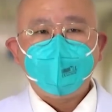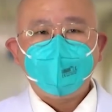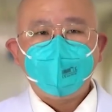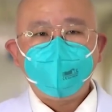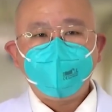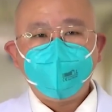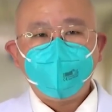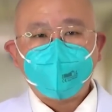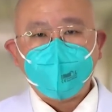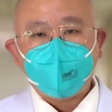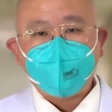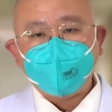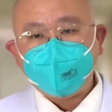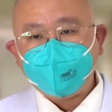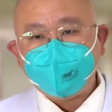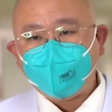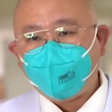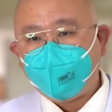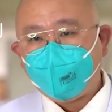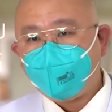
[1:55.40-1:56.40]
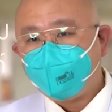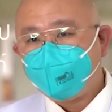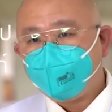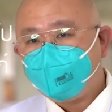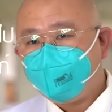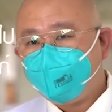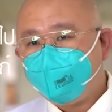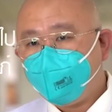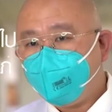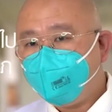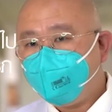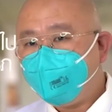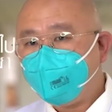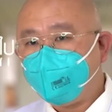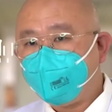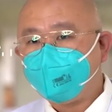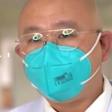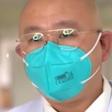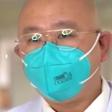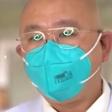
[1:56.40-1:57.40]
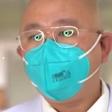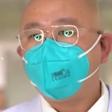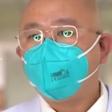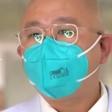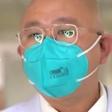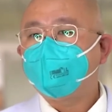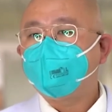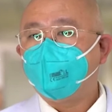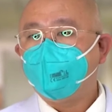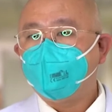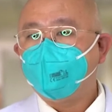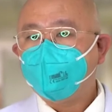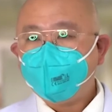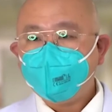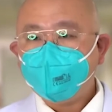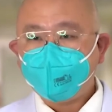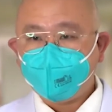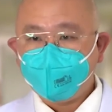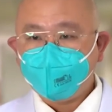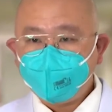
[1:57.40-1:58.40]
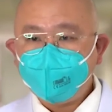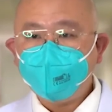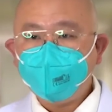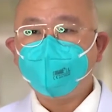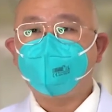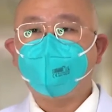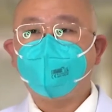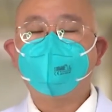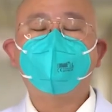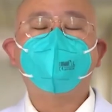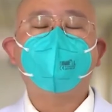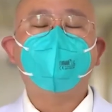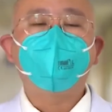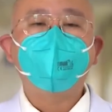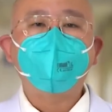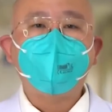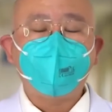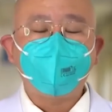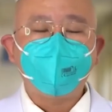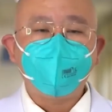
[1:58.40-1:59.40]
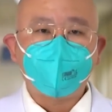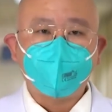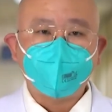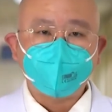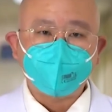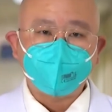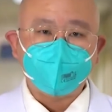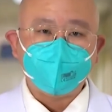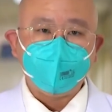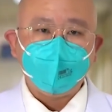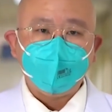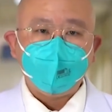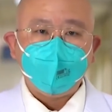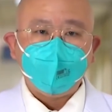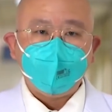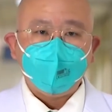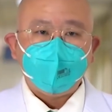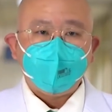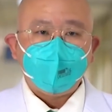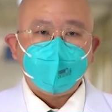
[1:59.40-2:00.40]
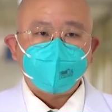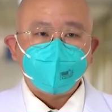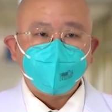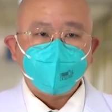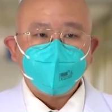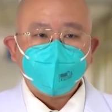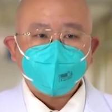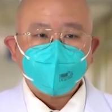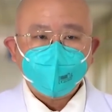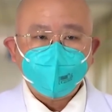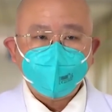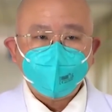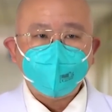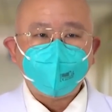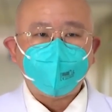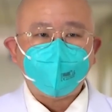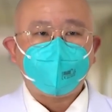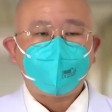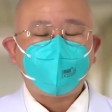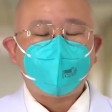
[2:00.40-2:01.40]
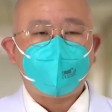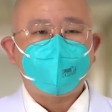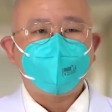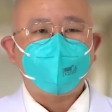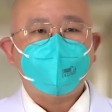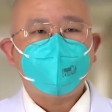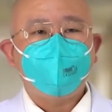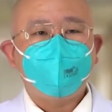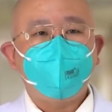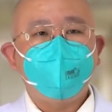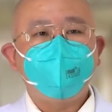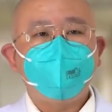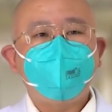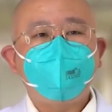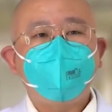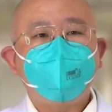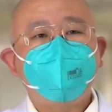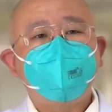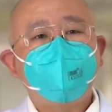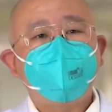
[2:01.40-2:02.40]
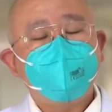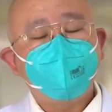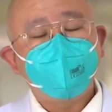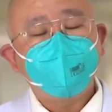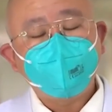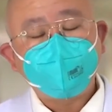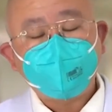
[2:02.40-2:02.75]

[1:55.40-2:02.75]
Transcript: ยิ่งมีการเดินทางเชื้อมันอาจจะแพร่กระจายได้เร็วขึ้นกว่าสถานการณ์ปกติ ตัววัคซีนเนี่ยอาจจะเคยมีความกังวล